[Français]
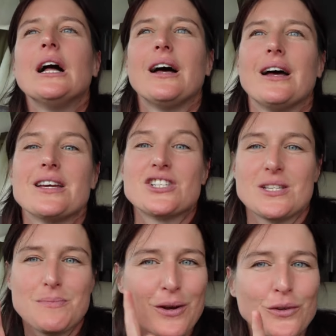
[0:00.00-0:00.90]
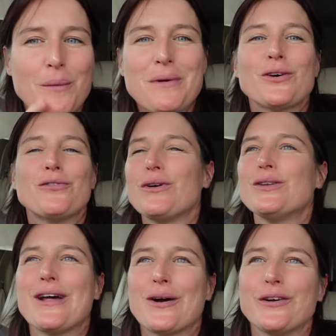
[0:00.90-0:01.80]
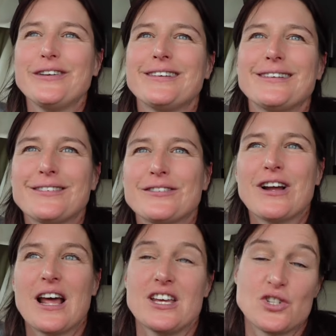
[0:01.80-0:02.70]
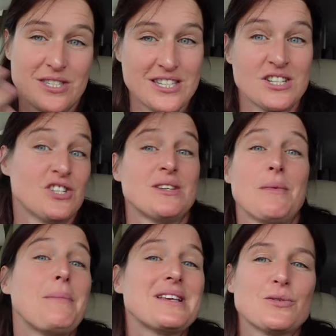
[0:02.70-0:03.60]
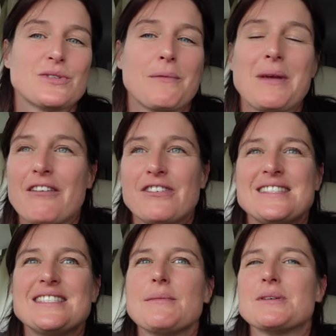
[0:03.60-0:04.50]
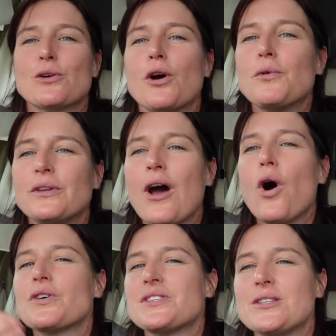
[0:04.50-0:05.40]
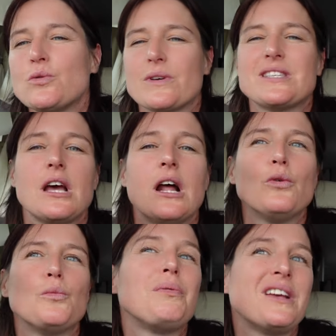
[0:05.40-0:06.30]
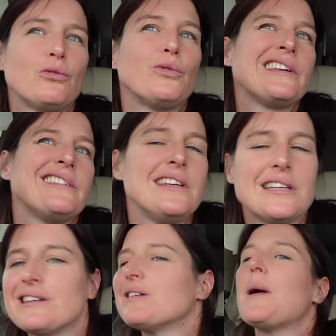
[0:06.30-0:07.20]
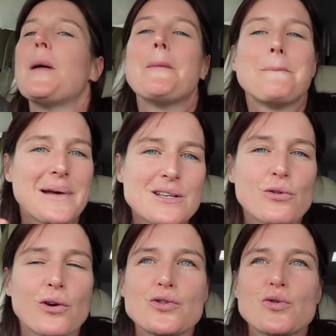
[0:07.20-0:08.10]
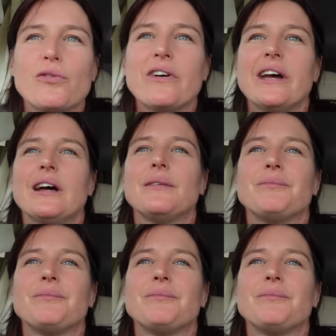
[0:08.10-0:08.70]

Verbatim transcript: Euh, j'espère qu'on n'aura pas trop froid dans la grotte. Voilà, et je sais, sais même pas si on sera bien la visiter parce que comme on est hors saison, que c'est un lieu pas touristique, pas sûr que ce soit ouvert.